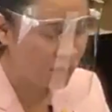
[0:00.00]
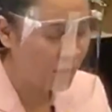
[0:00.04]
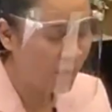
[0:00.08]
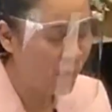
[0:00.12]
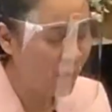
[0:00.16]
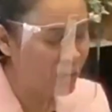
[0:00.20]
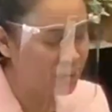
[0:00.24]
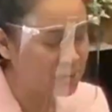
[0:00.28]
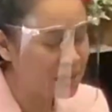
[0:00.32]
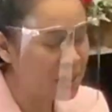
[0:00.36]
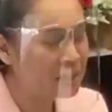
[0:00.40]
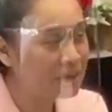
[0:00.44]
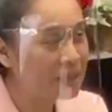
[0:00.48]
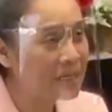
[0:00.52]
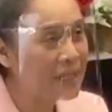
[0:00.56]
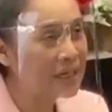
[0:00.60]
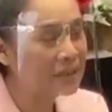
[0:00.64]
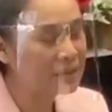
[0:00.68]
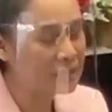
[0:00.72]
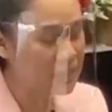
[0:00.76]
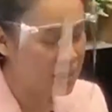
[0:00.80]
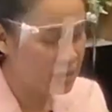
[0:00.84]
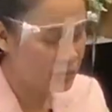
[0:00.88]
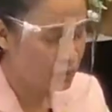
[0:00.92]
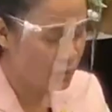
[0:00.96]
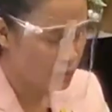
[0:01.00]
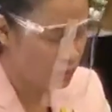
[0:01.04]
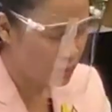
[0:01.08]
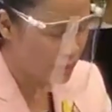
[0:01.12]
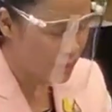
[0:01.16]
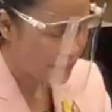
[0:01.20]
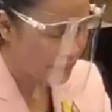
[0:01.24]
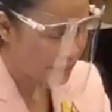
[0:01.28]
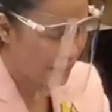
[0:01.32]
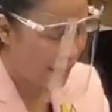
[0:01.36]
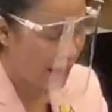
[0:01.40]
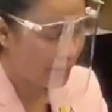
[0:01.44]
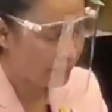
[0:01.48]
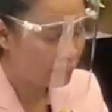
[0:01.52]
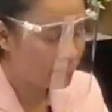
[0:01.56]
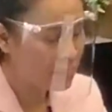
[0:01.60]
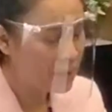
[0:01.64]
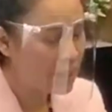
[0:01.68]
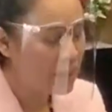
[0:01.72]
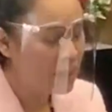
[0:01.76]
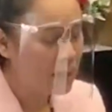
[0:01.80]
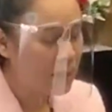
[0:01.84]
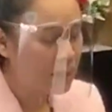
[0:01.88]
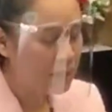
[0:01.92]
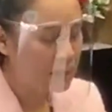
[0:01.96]
ของนักเรียนที่ถูกกระ
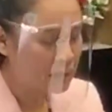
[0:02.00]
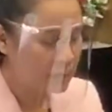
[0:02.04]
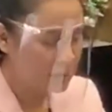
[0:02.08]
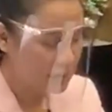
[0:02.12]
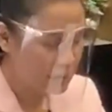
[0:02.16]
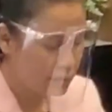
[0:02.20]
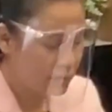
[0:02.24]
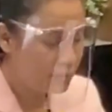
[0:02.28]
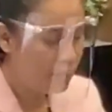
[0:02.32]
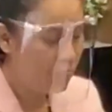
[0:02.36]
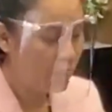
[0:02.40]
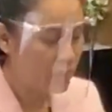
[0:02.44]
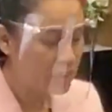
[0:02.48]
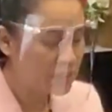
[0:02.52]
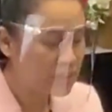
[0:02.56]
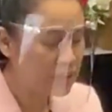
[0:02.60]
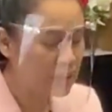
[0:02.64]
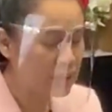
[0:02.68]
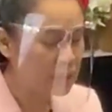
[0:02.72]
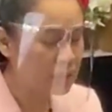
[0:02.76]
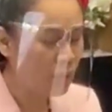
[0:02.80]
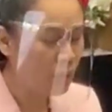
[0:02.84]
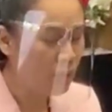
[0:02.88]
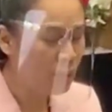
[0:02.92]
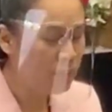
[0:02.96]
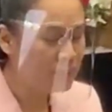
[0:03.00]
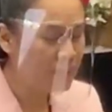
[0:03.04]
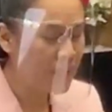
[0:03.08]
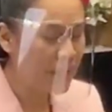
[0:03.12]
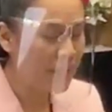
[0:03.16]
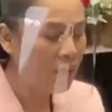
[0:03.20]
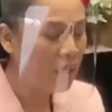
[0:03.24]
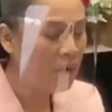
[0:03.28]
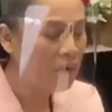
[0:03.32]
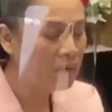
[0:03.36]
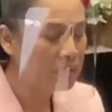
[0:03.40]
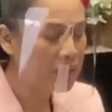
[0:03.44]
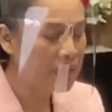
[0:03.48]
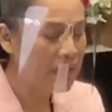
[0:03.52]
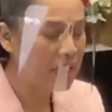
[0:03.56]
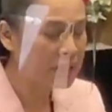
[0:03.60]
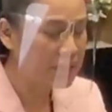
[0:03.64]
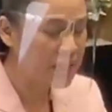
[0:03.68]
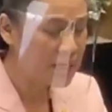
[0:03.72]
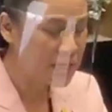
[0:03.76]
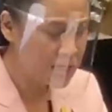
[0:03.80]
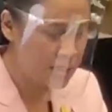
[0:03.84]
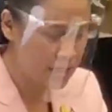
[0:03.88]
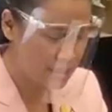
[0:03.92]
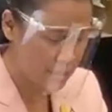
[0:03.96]
ทำ หรือผลกระทบในห้องเรียน
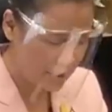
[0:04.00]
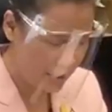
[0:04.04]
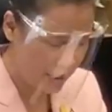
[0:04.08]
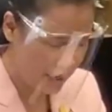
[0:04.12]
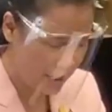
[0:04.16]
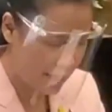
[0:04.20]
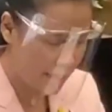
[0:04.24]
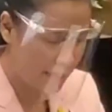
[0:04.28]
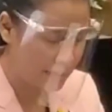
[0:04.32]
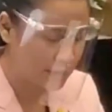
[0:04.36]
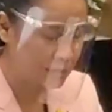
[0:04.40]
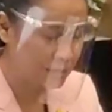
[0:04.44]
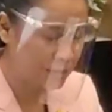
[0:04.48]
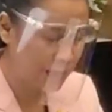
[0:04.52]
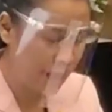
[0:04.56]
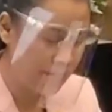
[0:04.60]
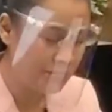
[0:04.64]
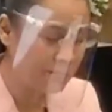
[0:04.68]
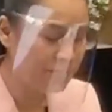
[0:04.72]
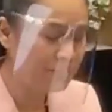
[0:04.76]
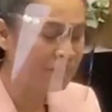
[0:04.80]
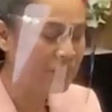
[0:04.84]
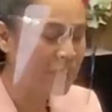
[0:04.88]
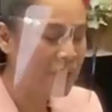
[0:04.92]
ที่เกิดเหตุเต็ม